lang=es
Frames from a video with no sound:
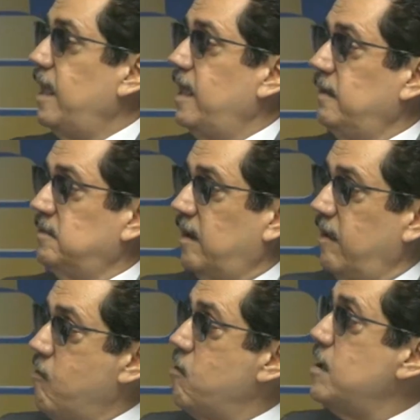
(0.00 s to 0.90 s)

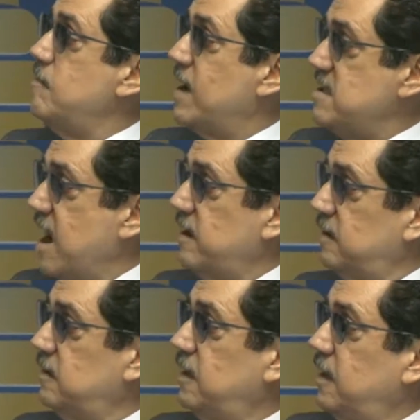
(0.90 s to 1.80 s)
Entre hoy y mañana
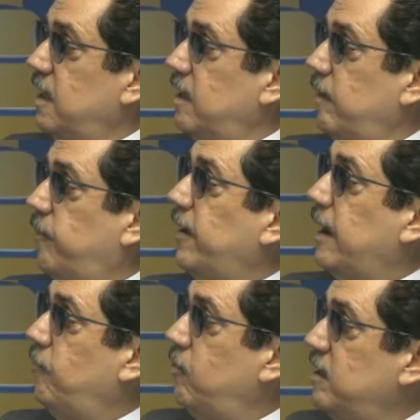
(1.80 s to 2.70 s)
eh,
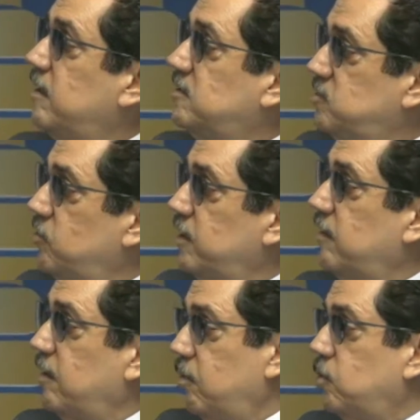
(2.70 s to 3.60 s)
esperamos inscripciones
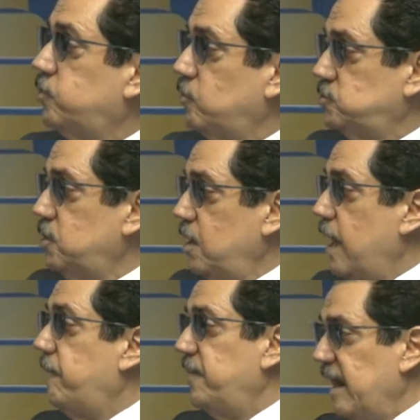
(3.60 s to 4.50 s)
de otros
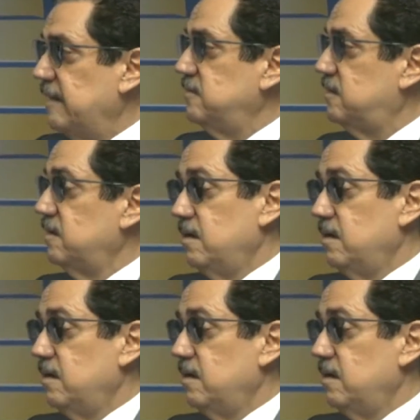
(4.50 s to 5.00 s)
aspirantes.